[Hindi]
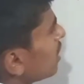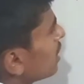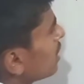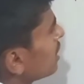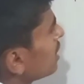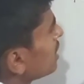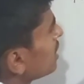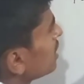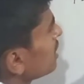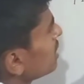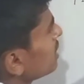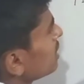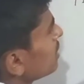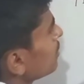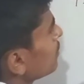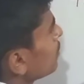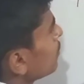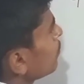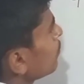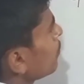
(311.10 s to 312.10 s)
निकालने के
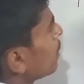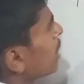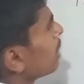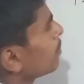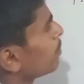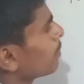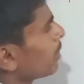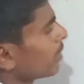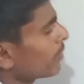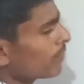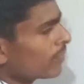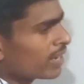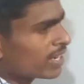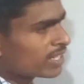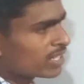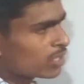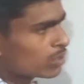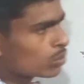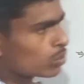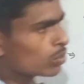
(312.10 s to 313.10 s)
लिए पहले प्राइम
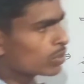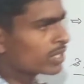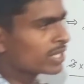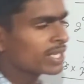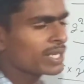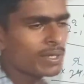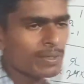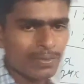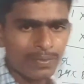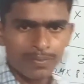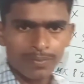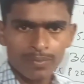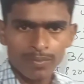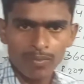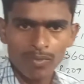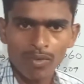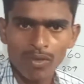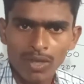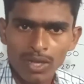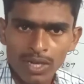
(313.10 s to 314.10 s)
फैक्टर तोड़ दिए
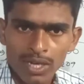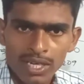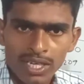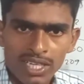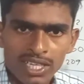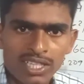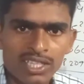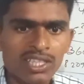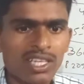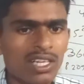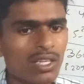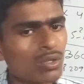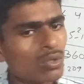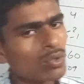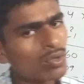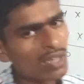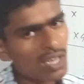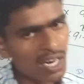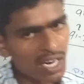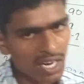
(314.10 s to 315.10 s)
इतना
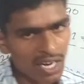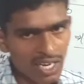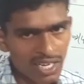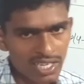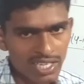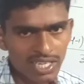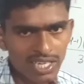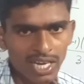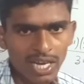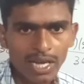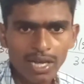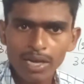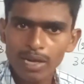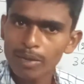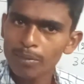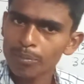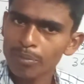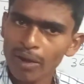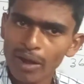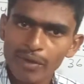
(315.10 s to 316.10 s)
तो करना ही है
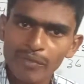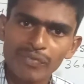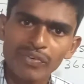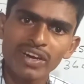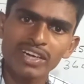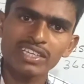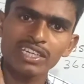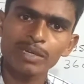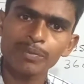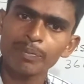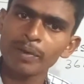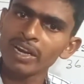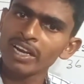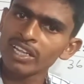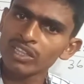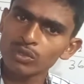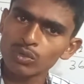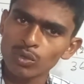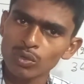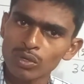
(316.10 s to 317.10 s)
प्राइम फैक्टर
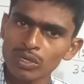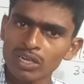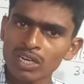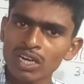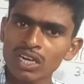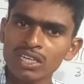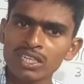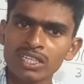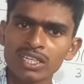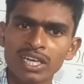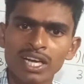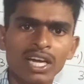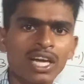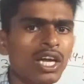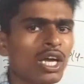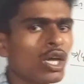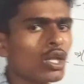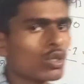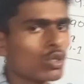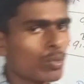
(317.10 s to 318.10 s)
पहले तोड़ना ही है
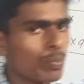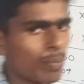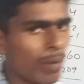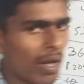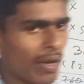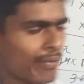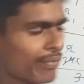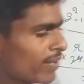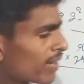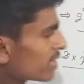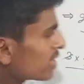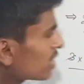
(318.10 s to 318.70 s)
तो प्राइम